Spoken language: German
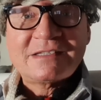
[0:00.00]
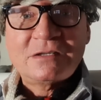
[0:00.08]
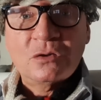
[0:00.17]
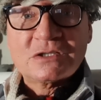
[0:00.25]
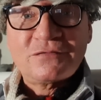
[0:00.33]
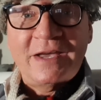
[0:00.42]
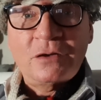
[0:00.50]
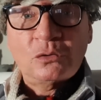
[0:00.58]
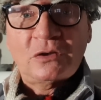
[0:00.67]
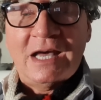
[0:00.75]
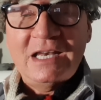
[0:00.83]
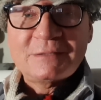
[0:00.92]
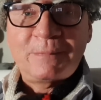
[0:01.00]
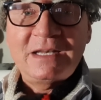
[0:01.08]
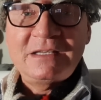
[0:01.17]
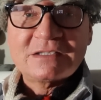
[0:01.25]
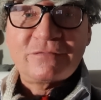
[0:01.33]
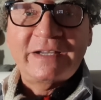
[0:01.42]
CO2-neutrales
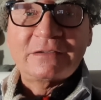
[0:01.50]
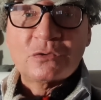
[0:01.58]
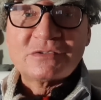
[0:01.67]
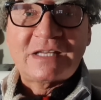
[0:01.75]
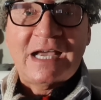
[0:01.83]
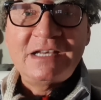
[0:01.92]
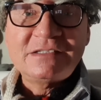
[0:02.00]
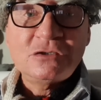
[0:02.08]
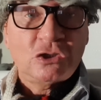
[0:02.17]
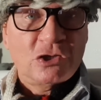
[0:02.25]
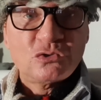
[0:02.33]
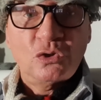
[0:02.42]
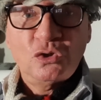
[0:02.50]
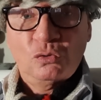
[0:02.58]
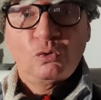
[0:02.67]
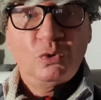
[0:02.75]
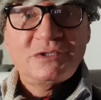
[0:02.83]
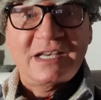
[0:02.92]
Berlin 2030, also
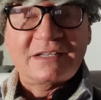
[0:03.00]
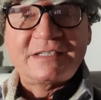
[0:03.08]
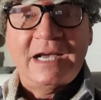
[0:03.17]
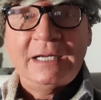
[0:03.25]
in gut sechs